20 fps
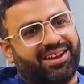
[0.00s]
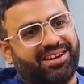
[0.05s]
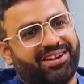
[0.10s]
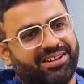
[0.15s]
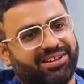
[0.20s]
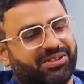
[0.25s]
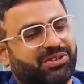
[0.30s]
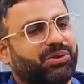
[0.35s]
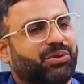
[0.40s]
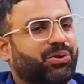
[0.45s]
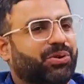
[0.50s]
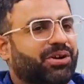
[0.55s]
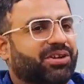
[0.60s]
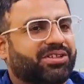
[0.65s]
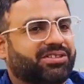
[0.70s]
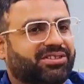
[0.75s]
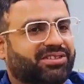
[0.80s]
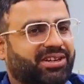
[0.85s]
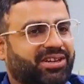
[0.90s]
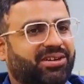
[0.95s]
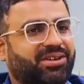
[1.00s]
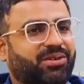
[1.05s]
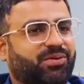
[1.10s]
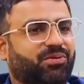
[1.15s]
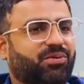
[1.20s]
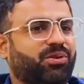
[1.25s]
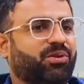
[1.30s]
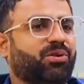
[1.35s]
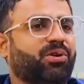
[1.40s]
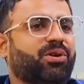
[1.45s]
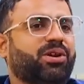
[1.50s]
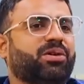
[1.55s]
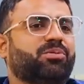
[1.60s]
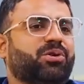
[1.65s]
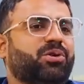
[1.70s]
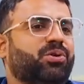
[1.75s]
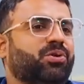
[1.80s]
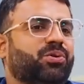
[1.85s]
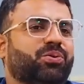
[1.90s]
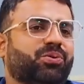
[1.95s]
మా వ్యాపారం అనేది టాటా
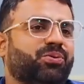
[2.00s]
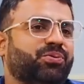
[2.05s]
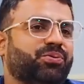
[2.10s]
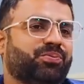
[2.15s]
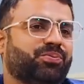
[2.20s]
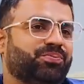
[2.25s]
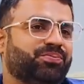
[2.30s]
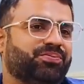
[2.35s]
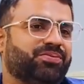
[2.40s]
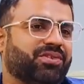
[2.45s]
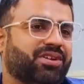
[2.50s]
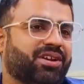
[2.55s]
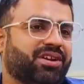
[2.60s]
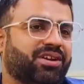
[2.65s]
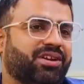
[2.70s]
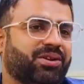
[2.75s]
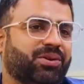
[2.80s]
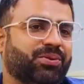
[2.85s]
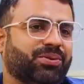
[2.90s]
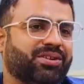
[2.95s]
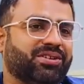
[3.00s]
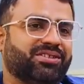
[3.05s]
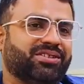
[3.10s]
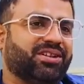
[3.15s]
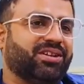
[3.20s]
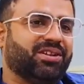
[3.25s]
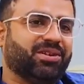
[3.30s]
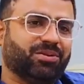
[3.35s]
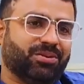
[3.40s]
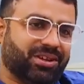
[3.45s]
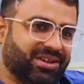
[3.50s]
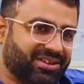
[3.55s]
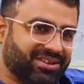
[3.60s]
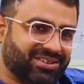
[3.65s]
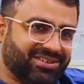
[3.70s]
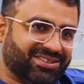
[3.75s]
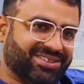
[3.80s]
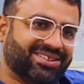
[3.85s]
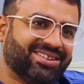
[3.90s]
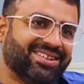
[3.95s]
ఏస్ మినీ ట్రక్స్ నుంచి స్టార్ట్ చేసాం
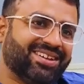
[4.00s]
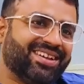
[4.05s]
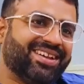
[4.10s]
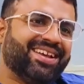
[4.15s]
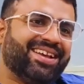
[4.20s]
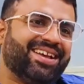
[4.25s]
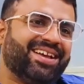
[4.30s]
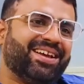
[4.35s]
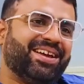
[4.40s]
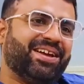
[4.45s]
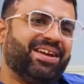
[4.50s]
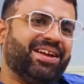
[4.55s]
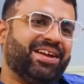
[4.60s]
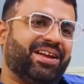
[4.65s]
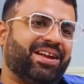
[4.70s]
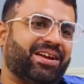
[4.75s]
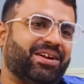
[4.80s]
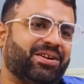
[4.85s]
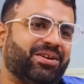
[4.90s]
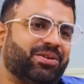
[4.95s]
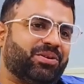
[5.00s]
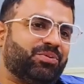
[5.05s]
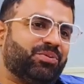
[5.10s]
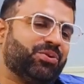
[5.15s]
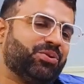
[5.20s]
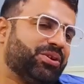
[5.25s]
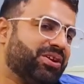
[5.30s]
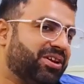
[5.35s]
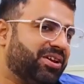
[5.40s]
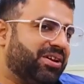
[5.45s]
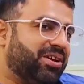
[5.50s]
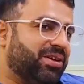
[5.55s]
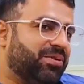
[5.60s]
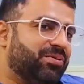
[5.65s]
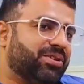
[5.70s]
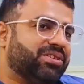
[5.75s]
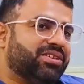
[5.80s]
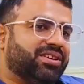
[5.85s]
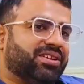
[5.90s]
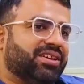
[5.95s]
ఒక నలభై మినీ ట్రక్స్ కొన్నాం
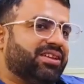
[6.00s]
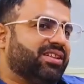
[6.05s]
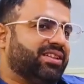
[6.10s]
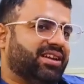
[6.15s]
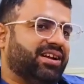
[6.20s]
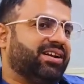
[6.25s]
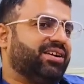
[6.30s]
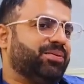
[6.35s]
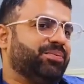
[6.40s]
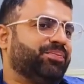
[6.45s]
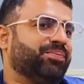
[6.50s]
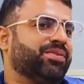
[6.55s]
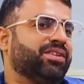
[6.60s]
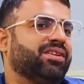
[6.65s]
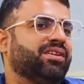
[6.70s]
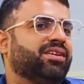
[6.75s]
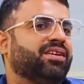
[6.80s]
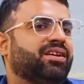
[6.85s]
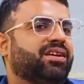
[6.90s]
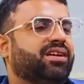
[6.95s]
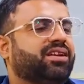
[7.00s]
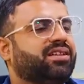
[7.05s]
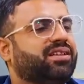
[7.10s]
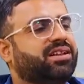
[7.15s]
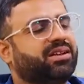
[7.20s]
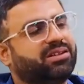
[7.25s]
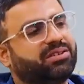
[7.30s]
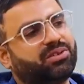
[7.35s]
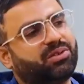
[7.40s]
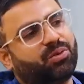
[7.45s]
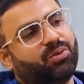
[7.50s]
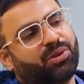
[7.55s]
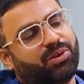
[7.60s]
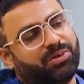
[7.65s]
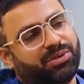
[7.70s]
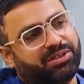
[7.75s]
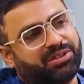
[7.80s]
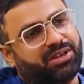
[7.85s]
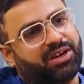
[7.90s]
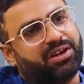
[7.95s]
ఎందుకంటే దాని నుంచి నేర్చుకోవచ్చని
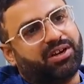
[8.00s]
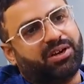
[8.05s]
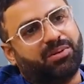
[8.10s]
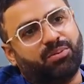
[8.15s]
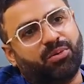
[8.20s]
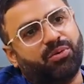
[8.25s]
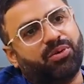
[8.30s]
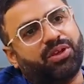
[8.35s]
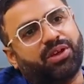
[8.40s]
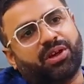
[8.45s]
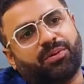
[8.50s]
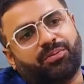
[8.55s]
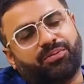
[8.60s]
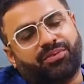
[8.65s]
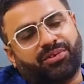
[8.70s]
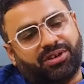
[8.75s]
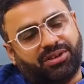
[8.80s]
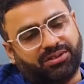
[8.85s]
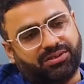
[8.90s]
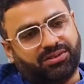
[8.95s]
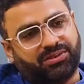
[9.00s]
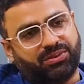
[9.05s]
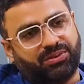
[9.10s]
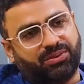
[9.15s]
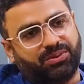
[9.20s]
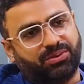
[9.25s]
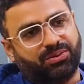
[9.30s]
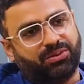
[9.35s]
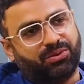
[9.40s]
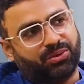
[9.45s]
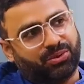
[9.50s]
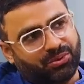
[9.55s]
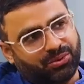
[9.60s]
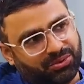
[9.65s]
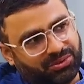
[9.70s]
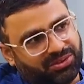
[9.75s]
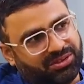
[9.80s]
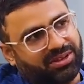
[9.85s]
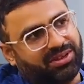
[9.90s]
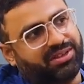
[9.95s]
ఒకేసారి మేము పెద్ద వెహికల్స్
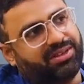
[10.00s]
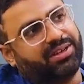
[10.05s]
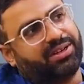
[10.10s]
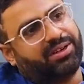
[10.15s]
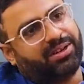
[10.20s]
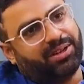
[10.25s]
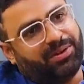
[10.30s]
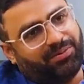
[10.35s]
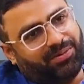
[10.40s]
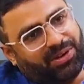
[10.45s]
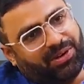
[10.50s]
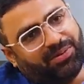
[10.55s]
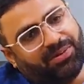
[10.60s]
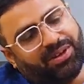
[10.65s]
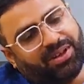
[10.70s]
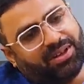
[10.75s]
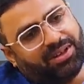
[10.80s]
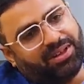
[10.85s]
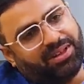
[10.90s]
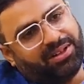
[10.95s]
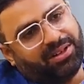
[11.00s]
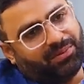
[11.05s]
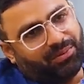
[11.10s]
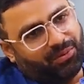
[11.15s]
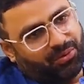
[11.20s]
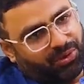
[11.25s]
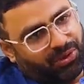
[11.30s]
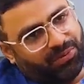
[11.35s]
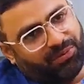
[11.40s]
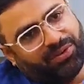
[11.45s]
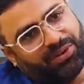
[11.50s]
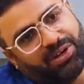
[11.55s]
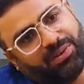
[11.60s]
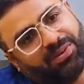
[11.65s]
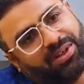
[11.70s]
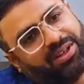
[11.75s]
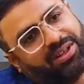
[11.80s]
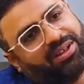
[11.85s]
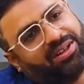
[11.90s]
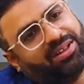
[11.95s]
కొనుక్కుని ఏమీ నేర్చుకోలేము
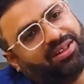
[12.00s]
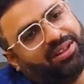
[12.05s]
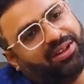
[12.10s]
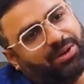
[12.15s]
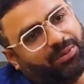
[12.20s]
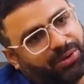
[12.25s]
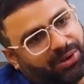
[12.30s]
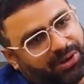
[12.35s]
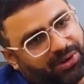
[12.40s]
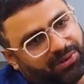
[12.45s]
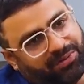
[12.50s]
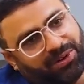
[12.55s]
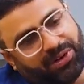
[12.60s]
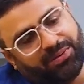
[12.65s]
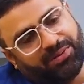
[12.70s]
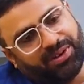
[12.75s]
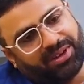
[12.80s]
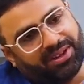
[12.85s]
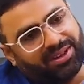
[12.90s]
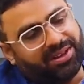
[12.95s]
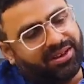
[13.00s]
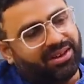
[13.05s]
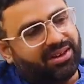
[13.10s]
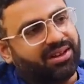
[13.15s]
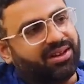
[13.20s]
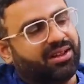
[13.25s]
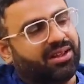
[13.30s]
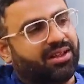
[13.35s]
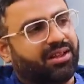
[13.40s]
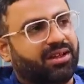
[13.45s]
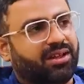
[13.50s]
ఒకవేళ మేము బిజినెస్లో ఒకవేళ ఫెయిల్యూర్ అయినా